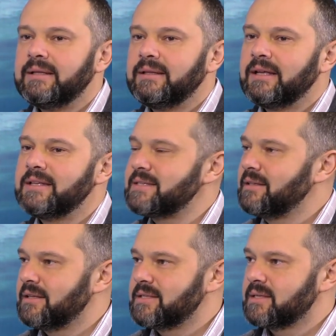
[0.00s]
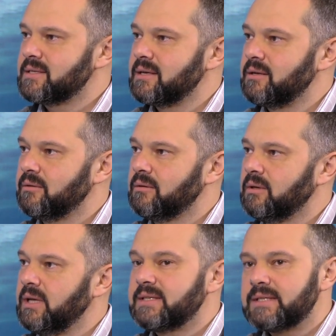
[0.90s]
Надо задаться целью.
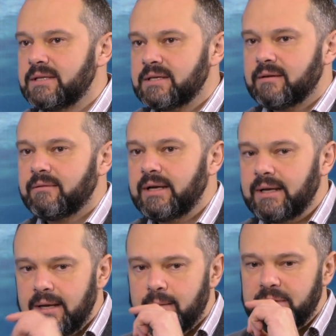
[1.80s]
И, кстати говоря,